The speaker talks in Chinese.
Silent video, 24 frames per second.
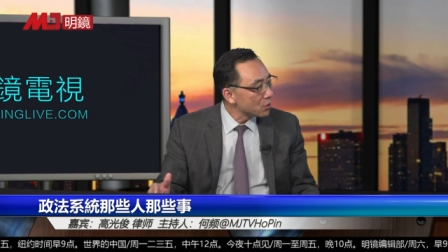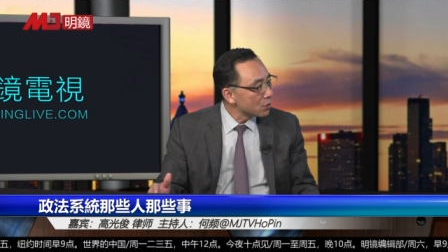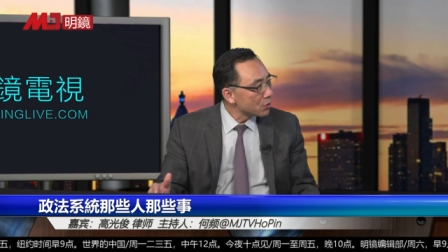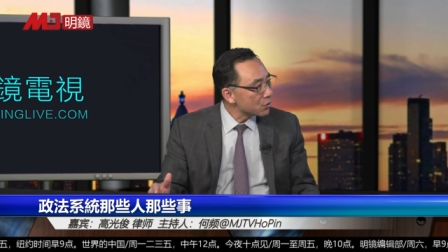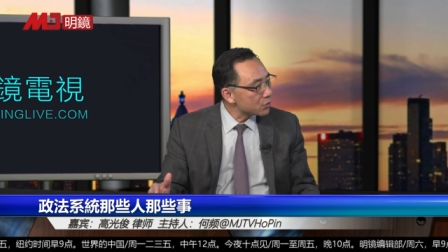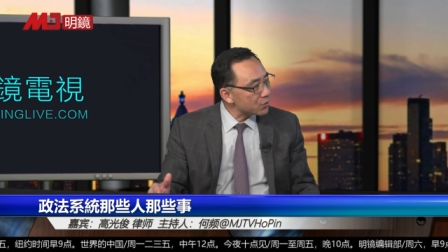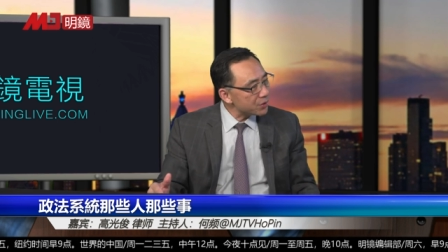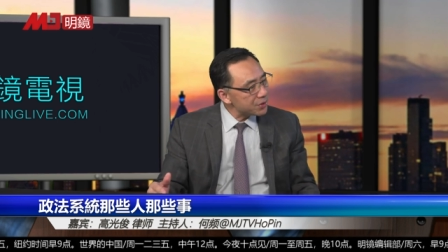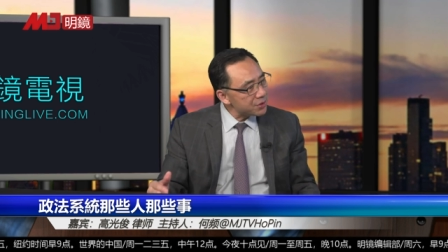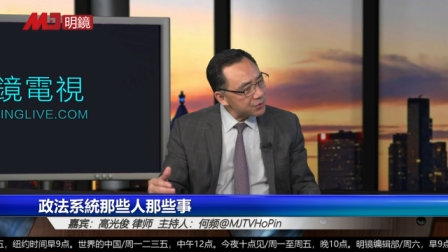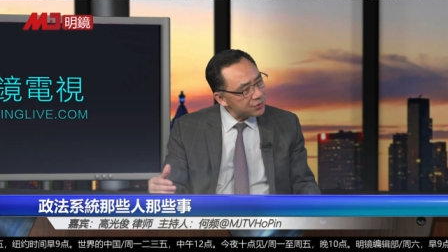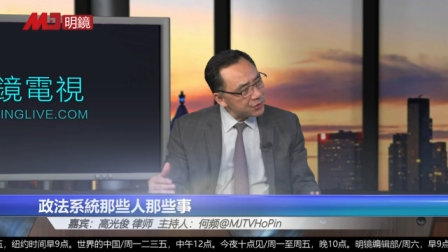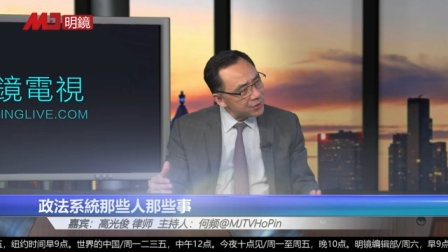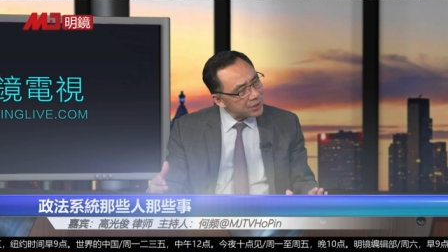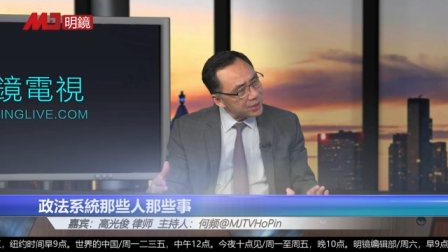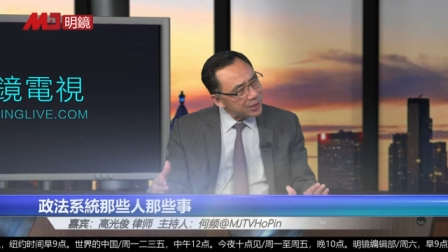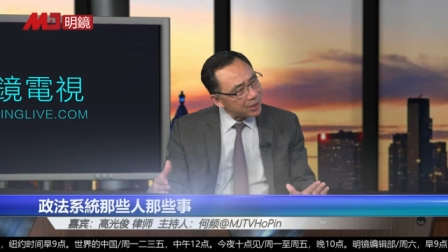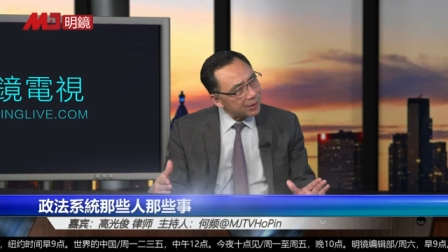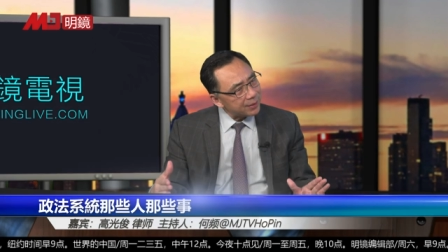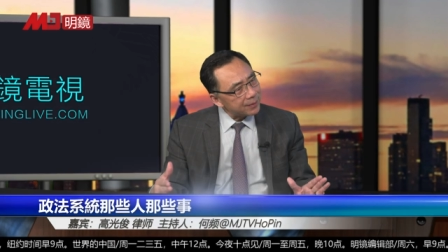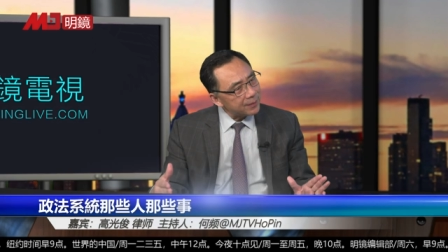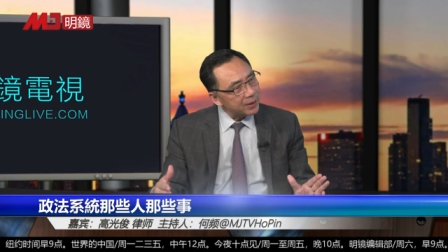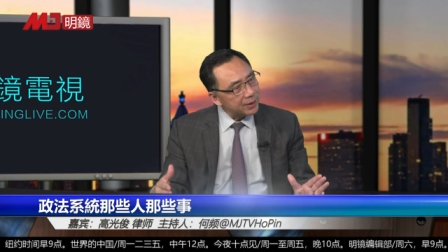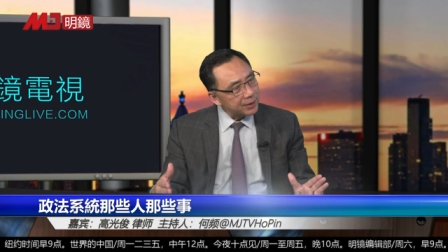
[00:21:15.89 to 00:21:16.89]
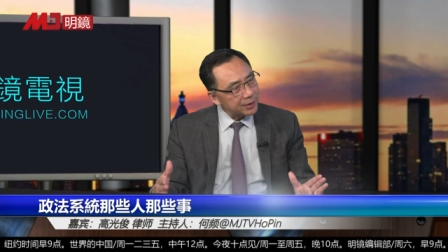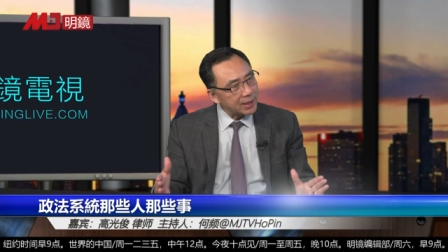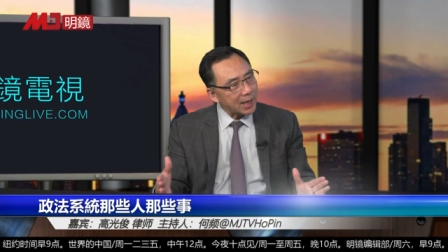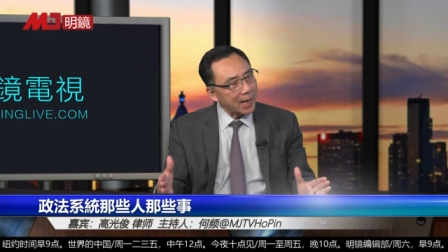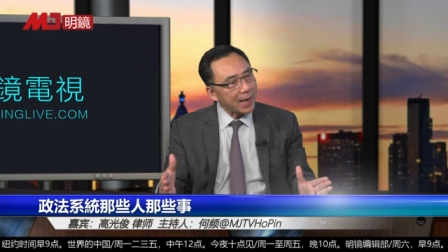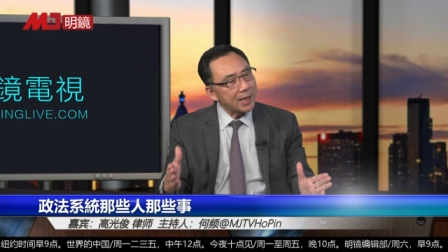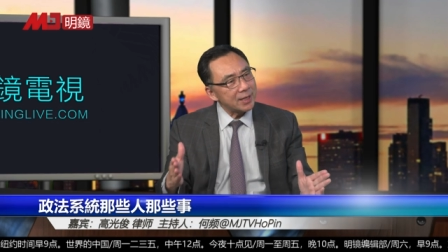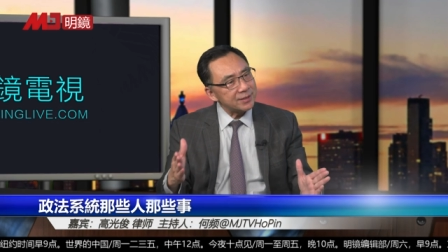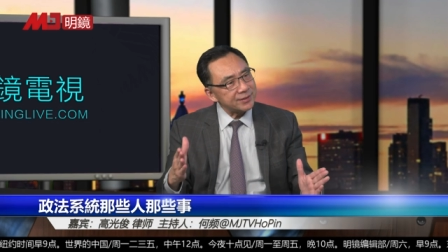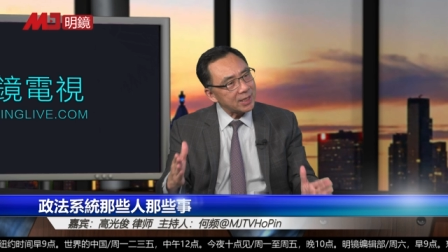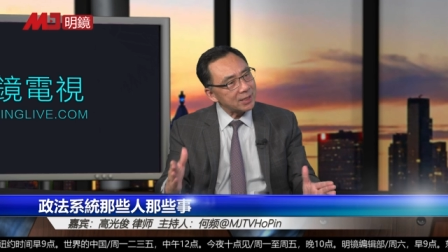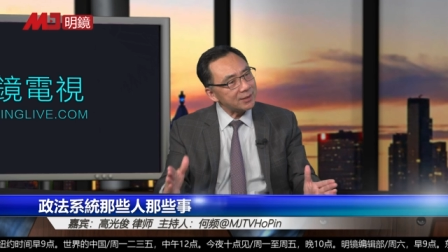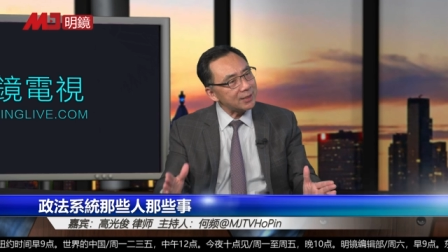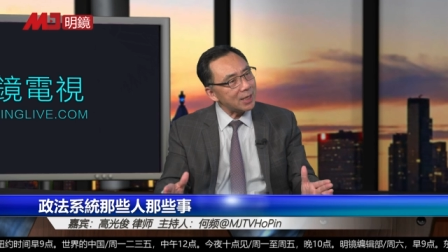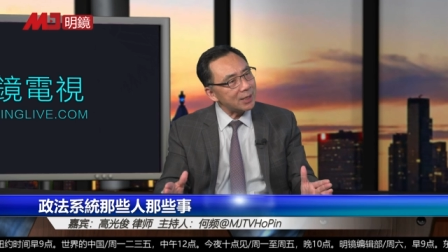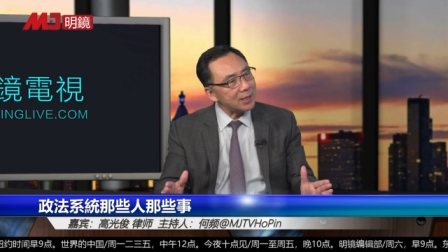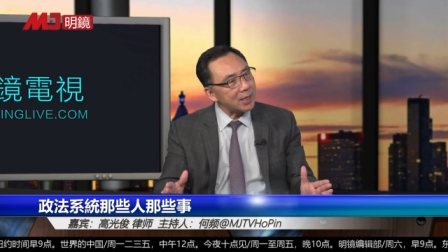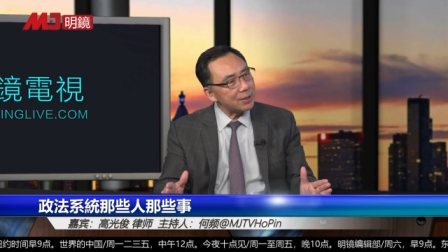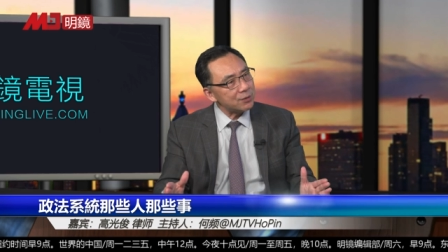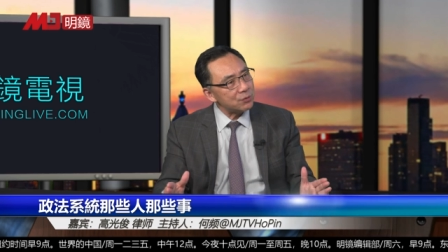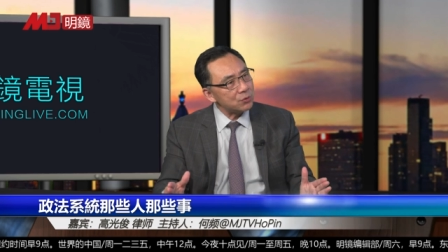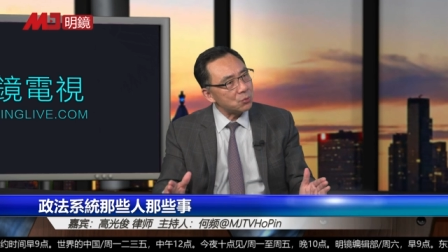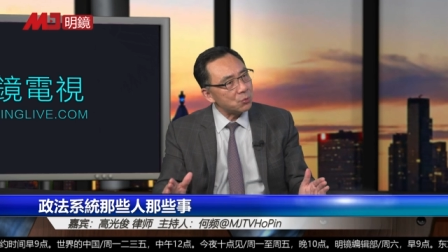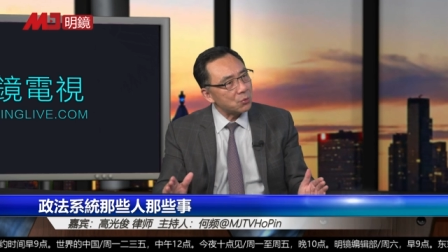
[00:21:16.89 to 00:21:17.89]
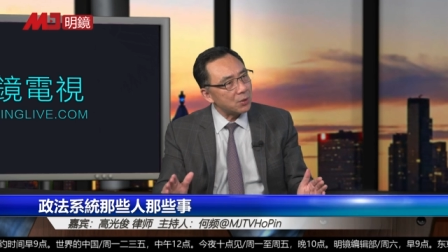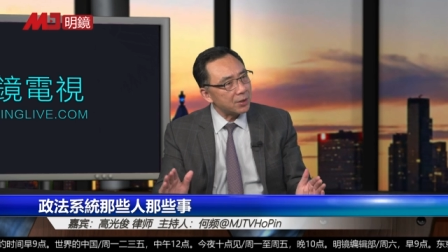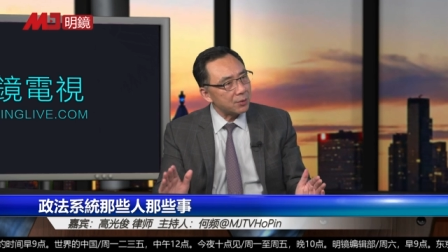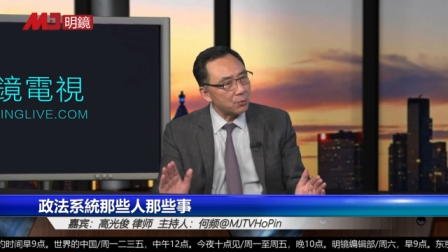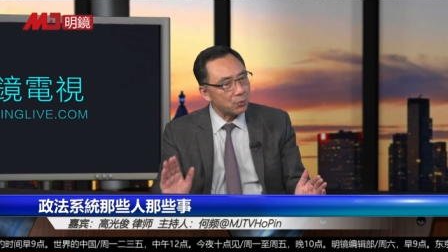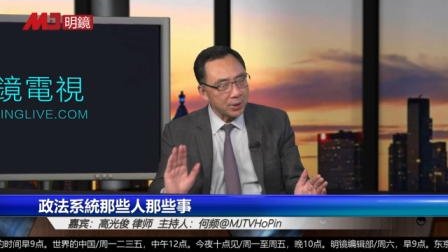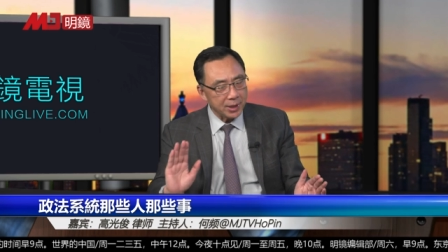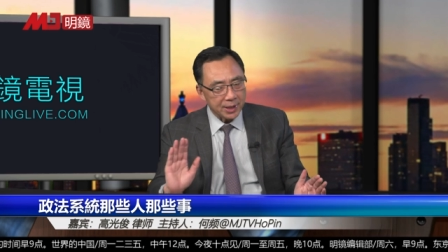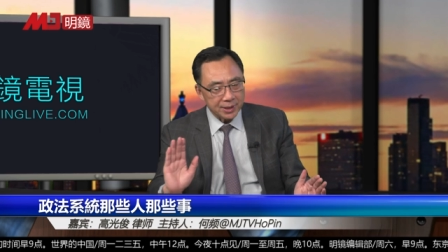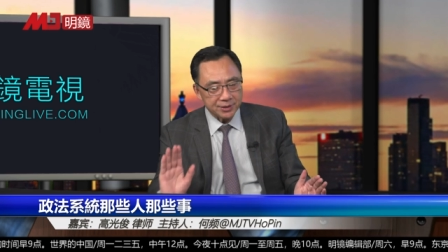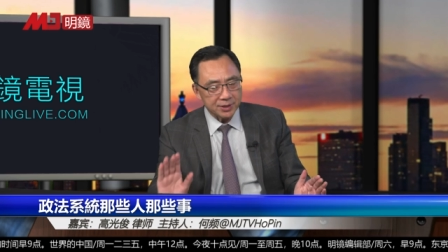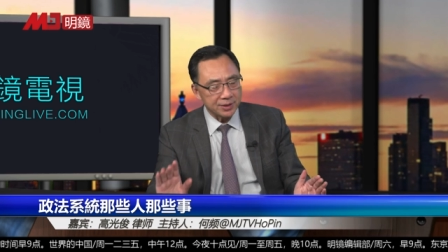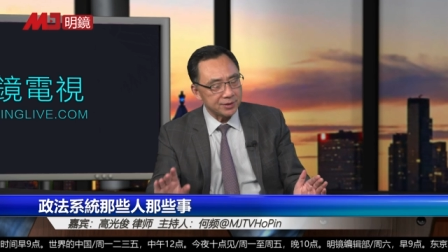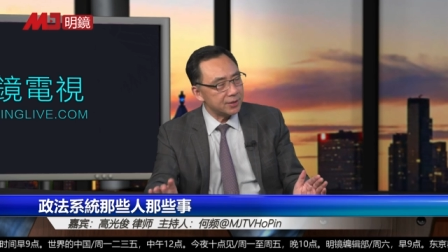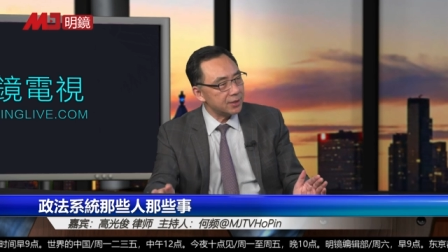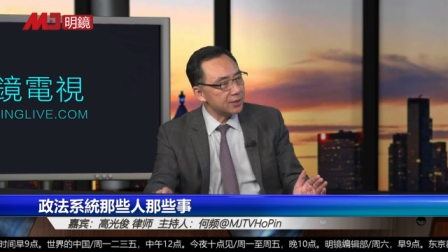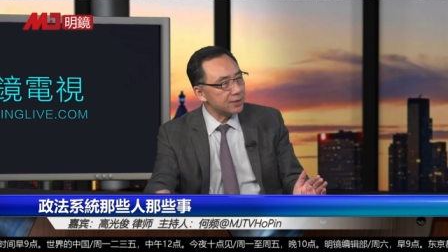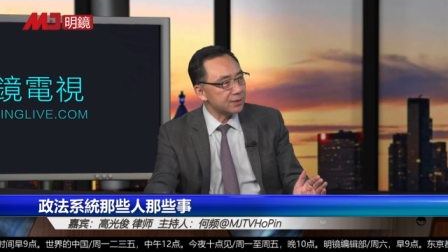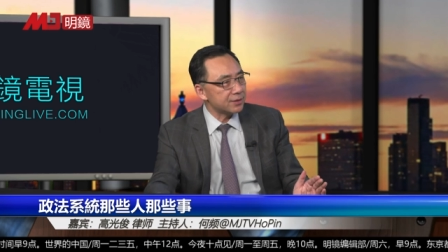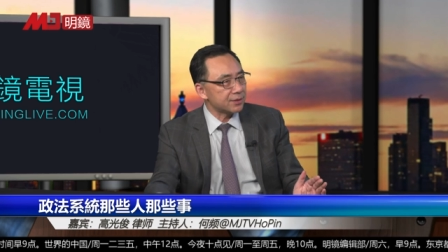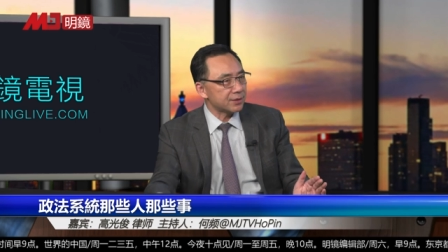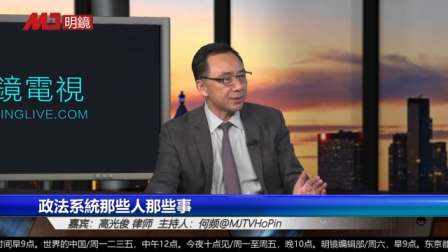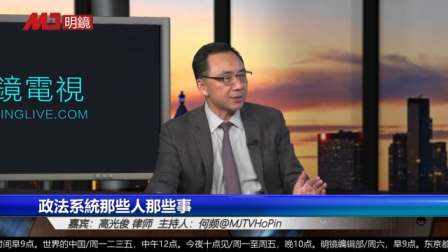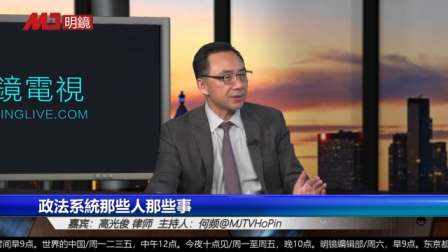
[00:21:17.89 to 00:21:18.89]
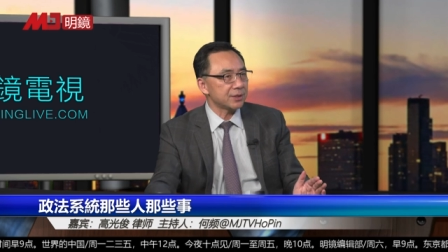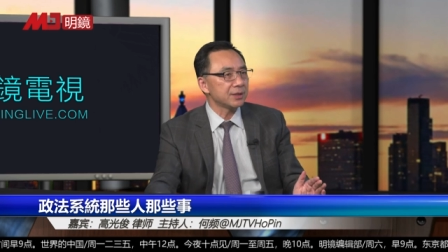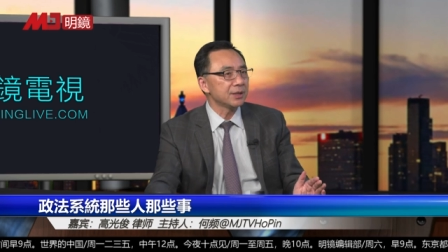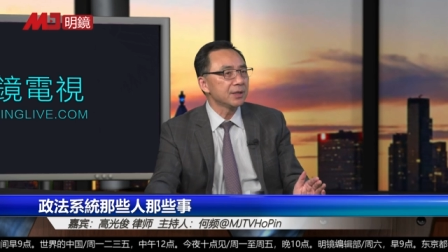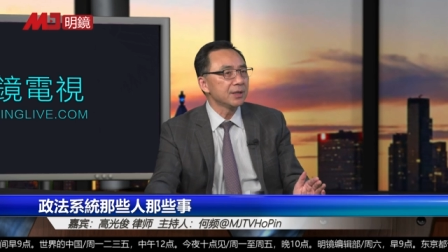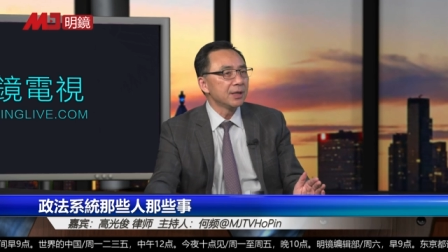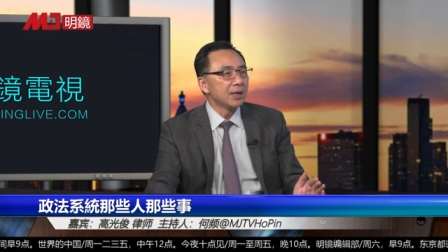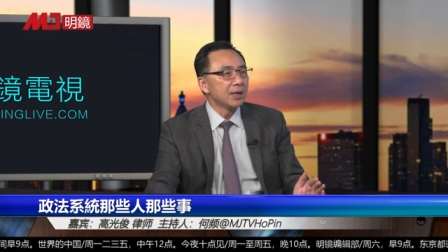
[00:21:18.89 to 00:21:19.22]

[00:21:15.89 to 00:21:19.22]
所以这样你还有三大战役，我也曾经仔细